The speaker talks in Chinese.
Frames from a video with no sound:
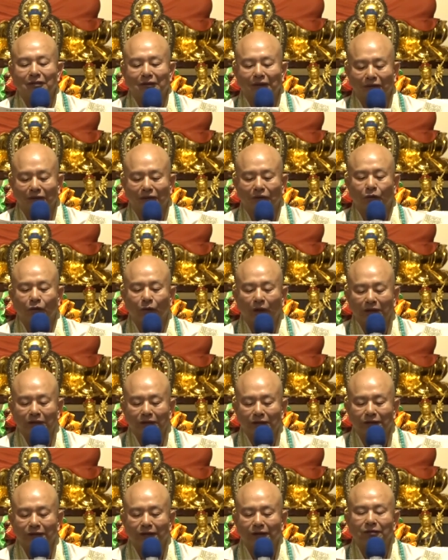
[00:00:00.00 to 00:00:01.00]
大家
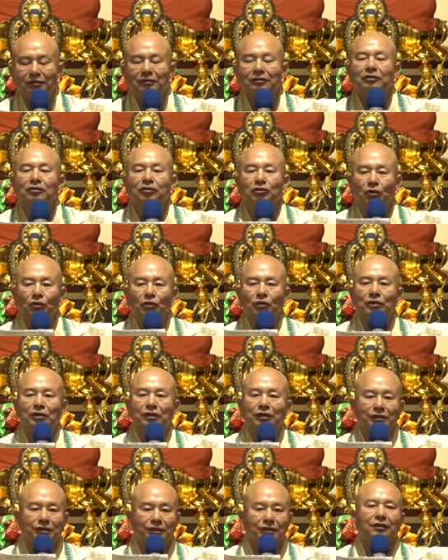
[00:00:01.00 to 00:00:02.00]
万神所有
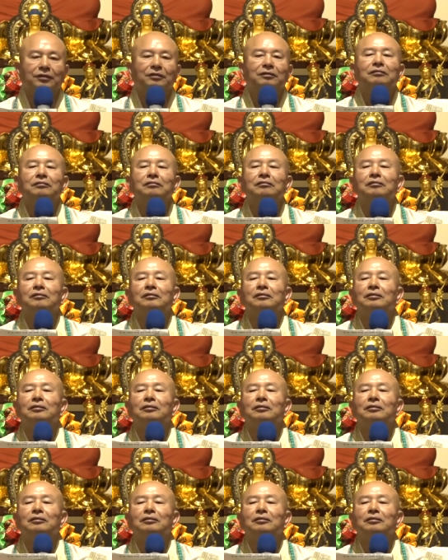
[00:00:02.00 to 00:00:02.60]
的神